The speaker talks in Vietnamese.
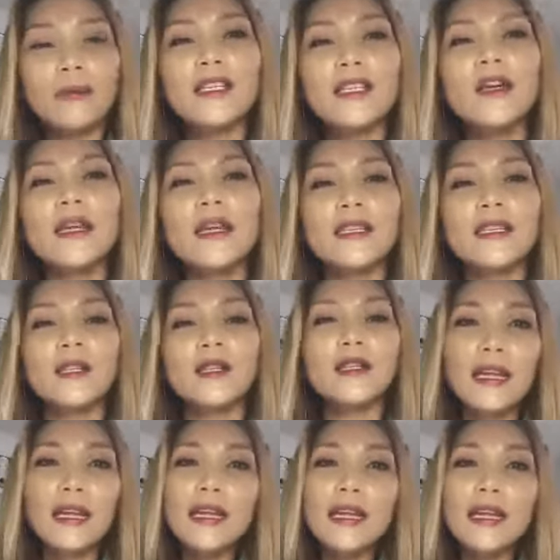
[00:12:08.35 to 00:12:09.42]
để cho anh chị có
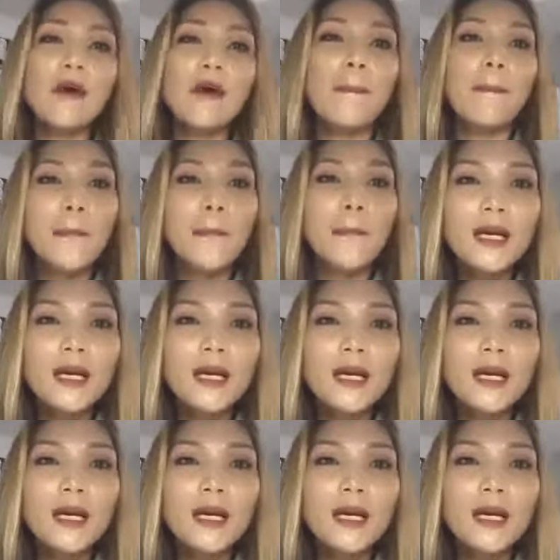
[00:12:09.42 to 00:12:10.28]
thể đi theo năm bước